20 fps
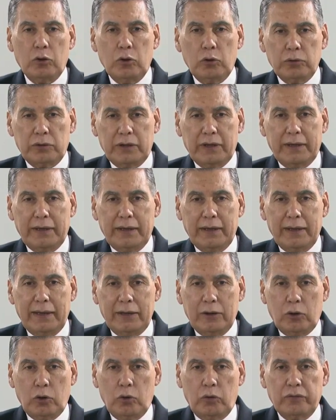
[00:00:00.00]
no tiene
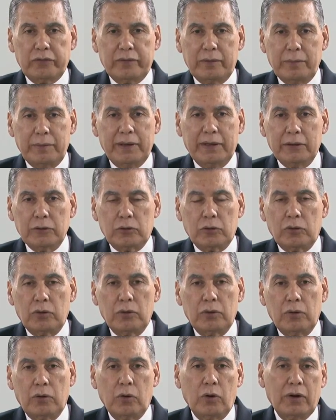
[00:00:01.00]
el
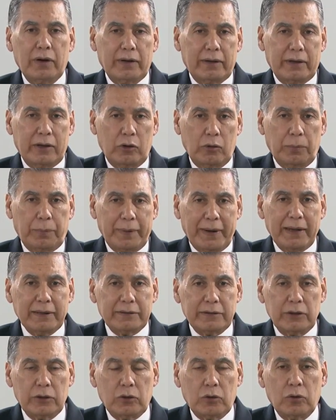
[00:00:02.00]
conocimiento, o el
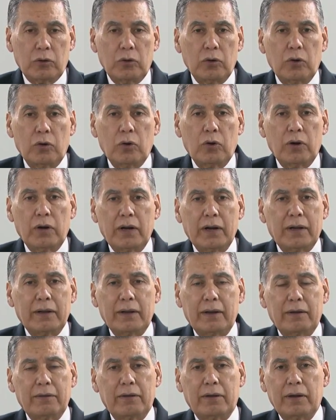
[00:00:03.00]
quiropráctico, o el,
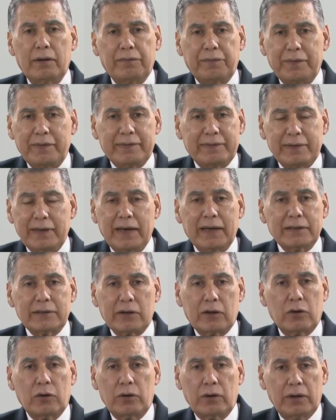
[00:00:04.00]

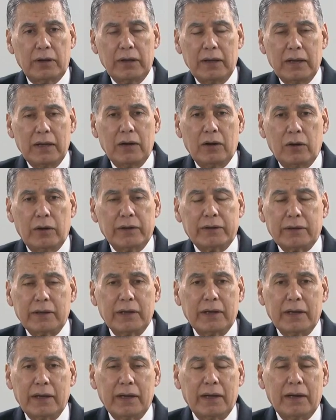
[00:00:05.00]
fisiatra, o el,
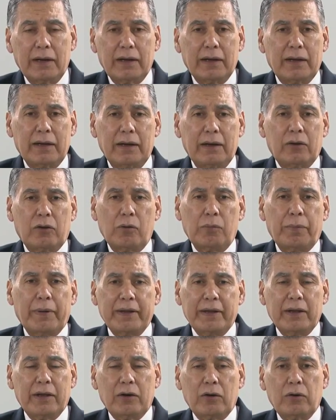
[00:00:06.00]
este, ah,
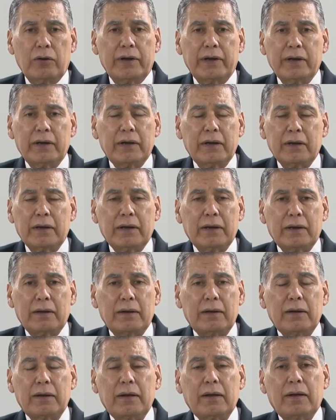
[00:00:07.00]
compañero eh,
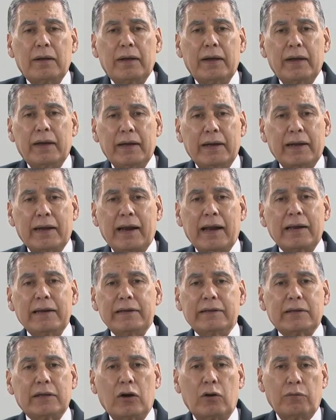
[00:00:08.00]
ah,
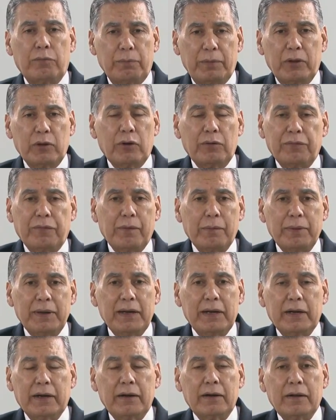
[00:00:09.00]
generalista o médico de
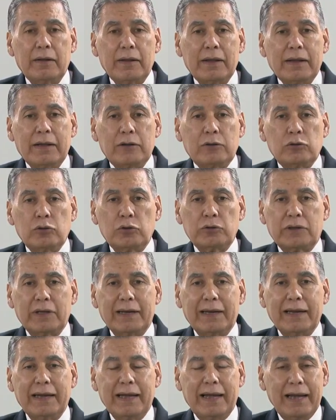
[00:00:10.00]
familia, no
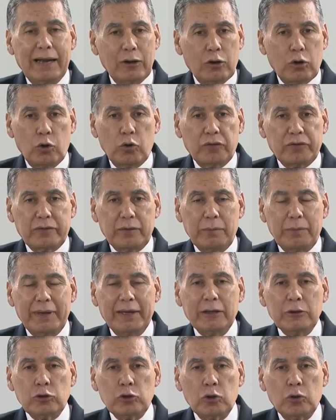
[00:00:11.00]
tienen el
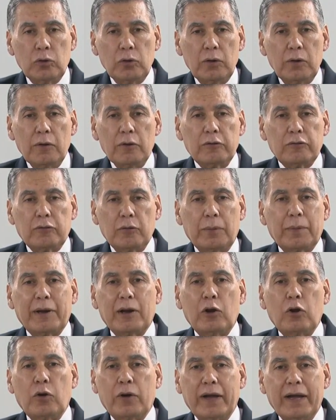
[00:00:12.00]
conocimiento sobre
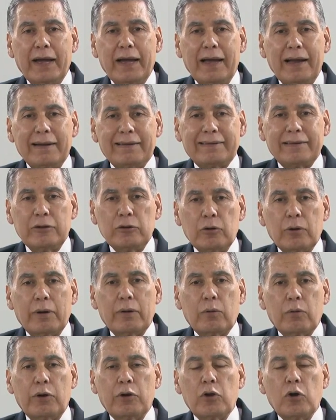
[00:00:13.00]
lo que es el síndrome del
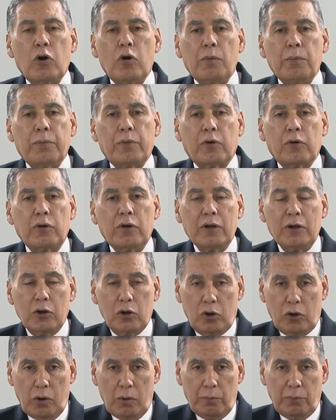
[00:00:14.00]
cuello-hombro
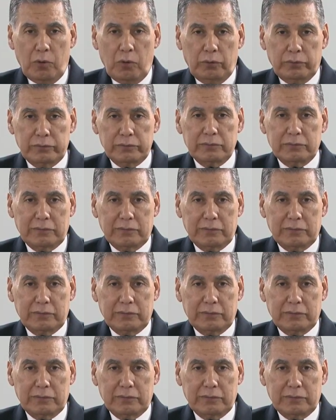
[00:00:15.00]
como,